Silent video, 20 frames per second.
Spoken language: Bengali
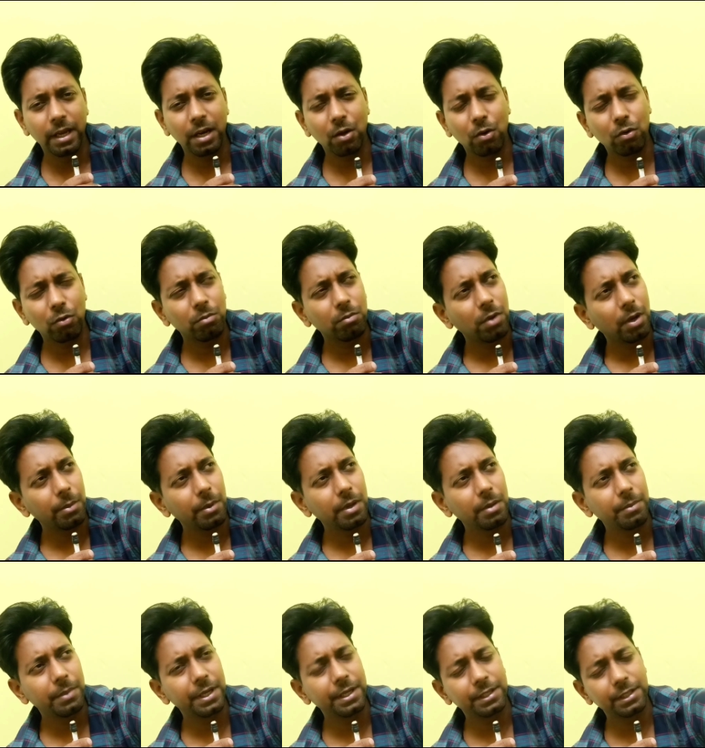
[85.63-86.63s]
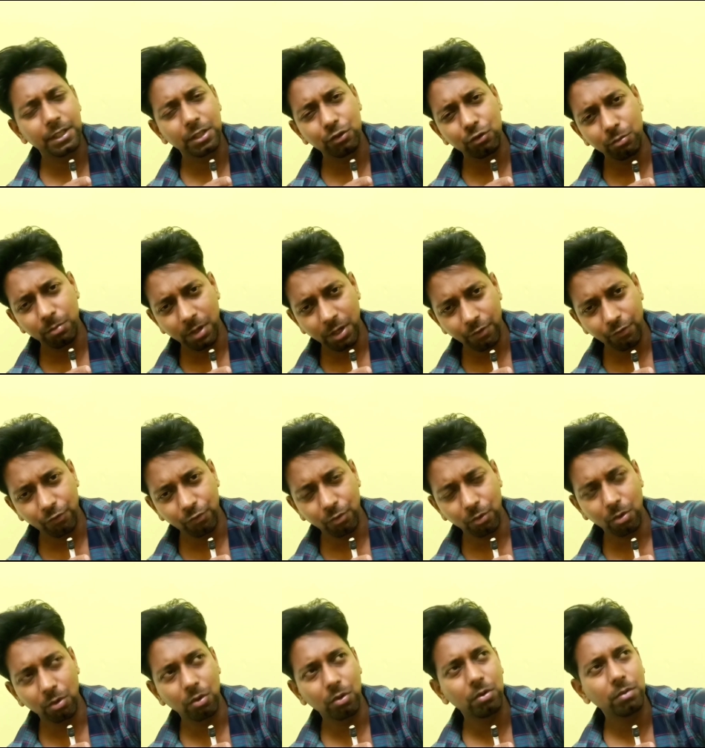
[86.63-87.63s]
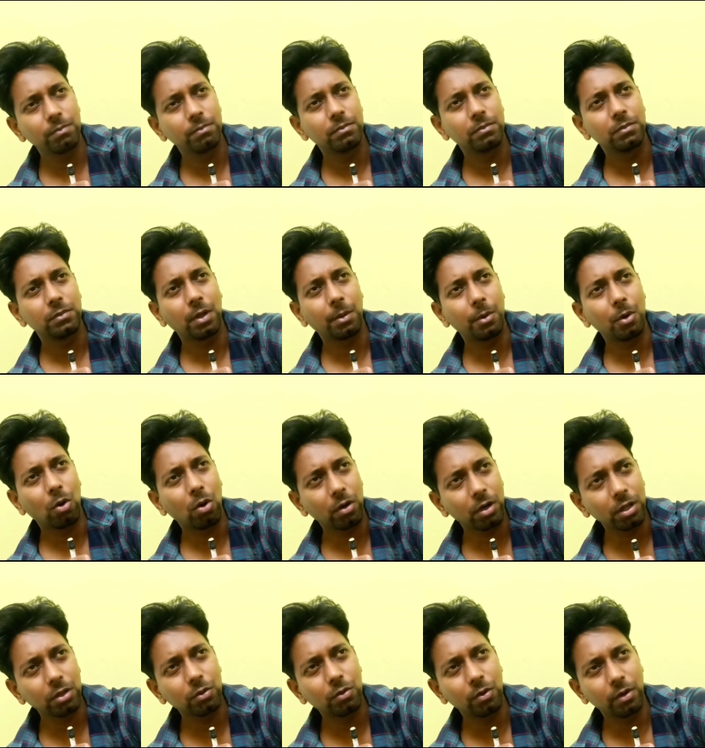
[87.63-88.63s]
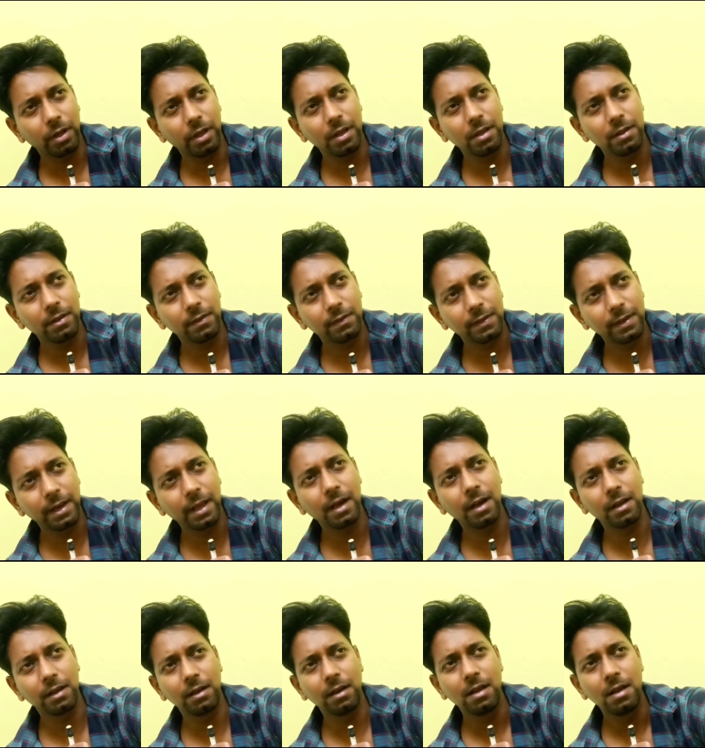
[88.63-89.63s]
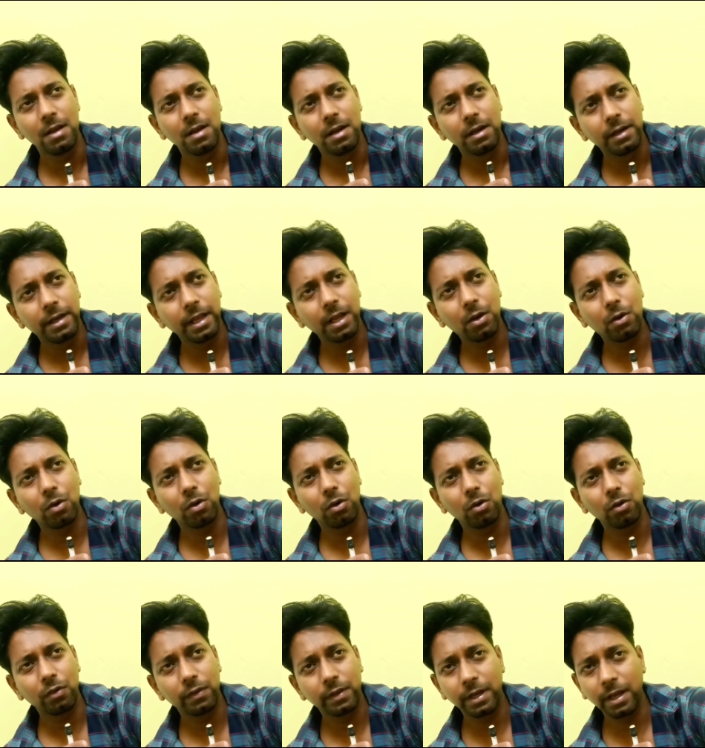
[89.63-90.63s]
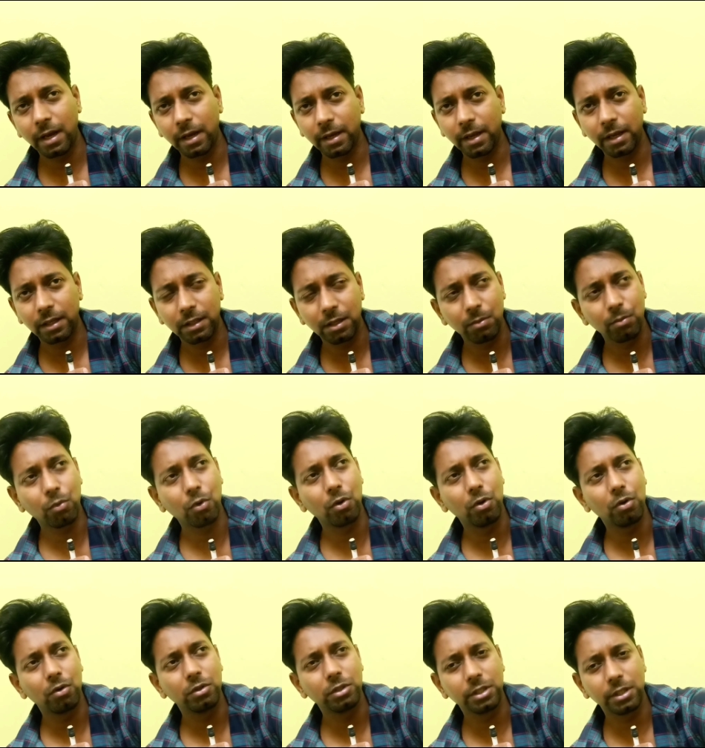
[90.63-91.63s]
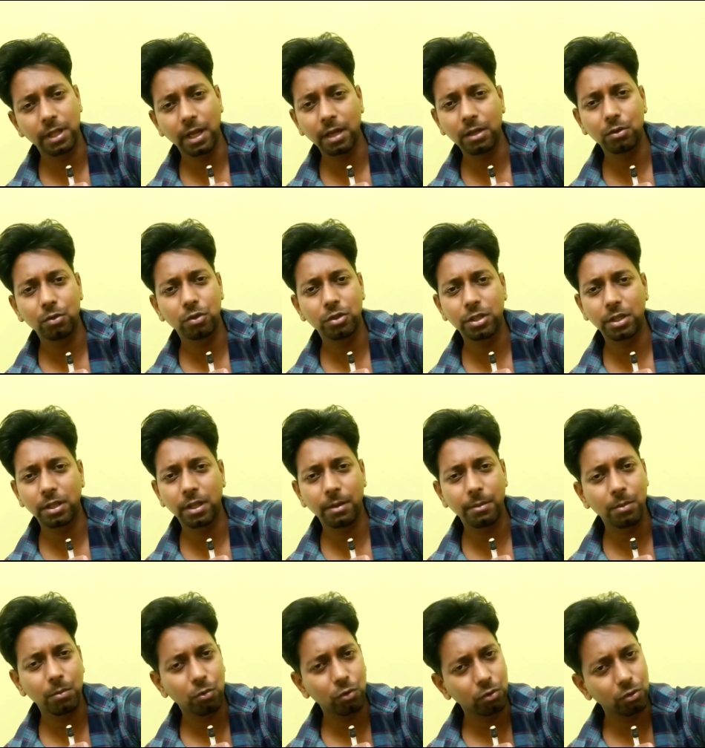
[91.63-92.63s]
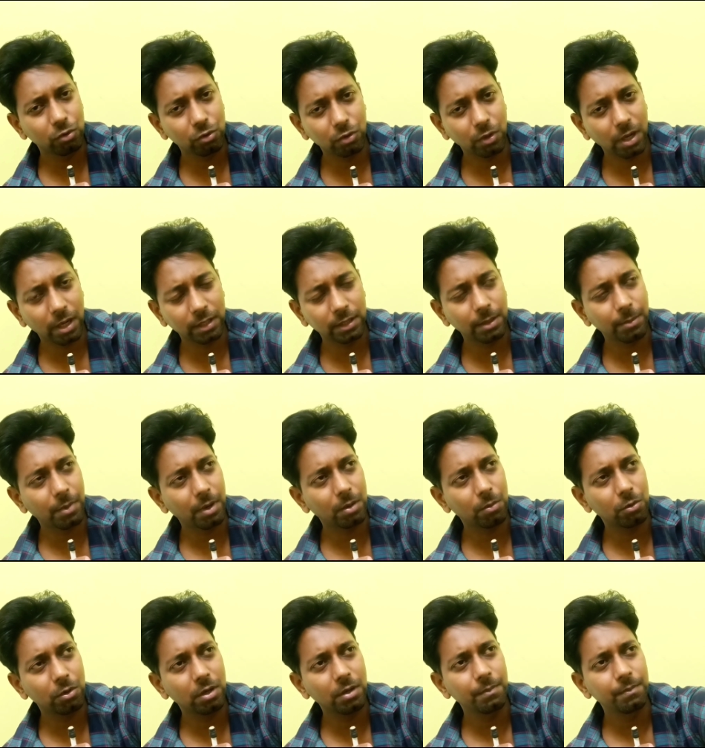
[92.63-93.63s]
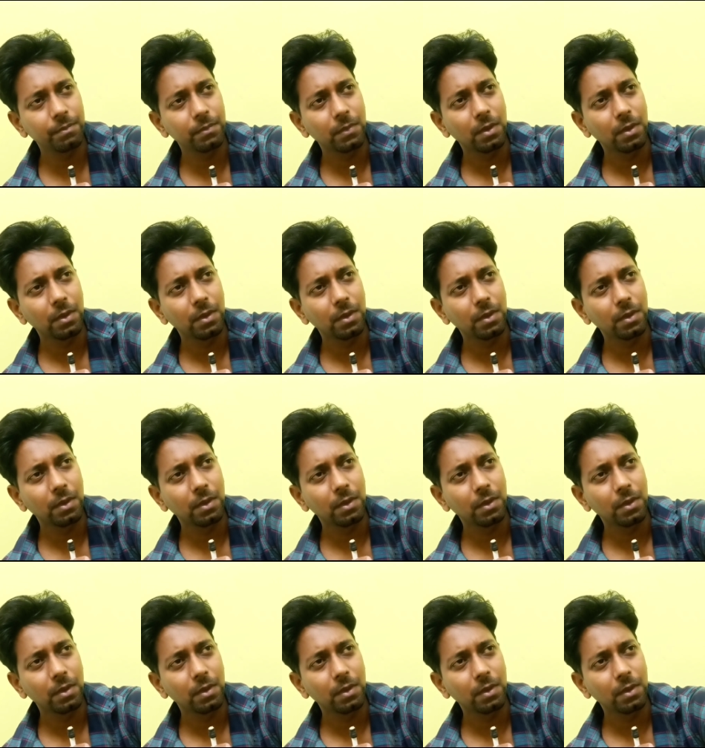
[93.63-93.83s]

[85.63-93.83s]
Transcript: এরকমভাবে বেশ কিছু মাস চললো তারপর হঠাৎ করে স্নেহাল ঠিক করলো স্নেহাকে একদিন বলল যে দেখ তোর সাথে আমি বন্ধুত্ব রাখতে পারবো না